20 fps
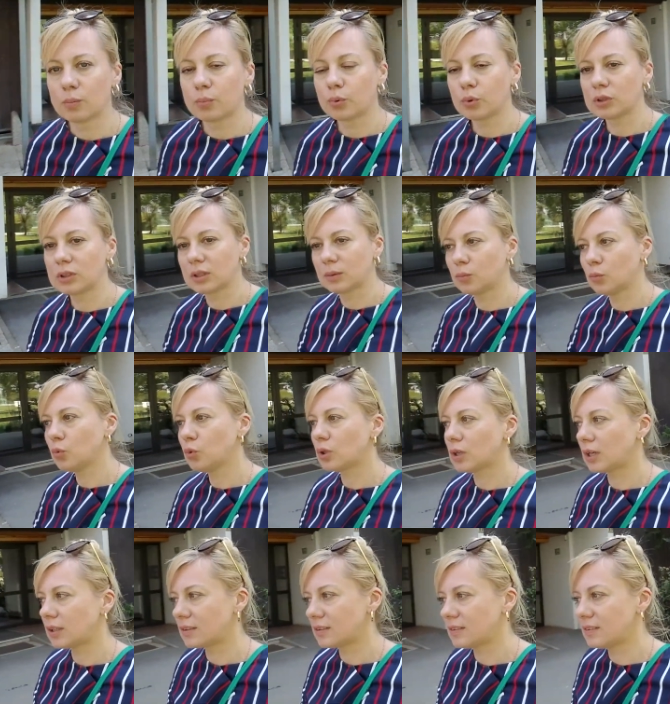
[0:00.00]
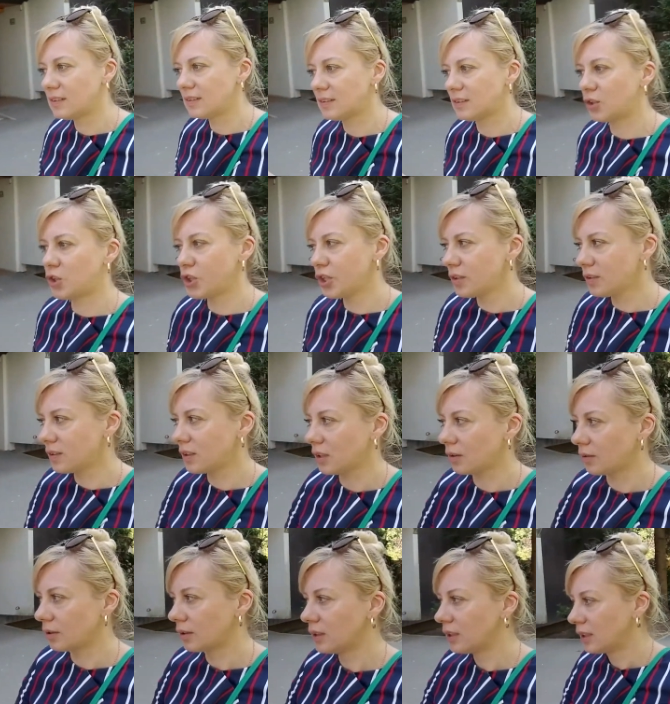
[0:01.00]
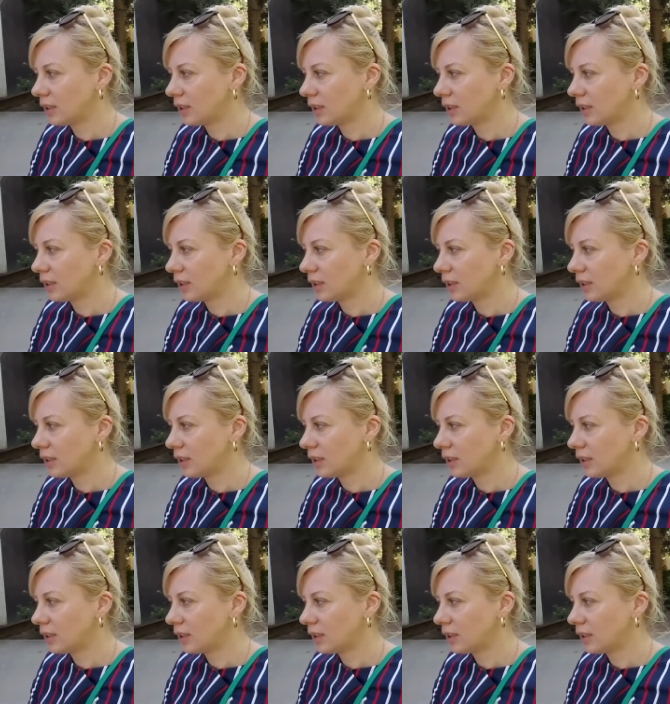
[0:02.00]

по тому, как здесь чисто,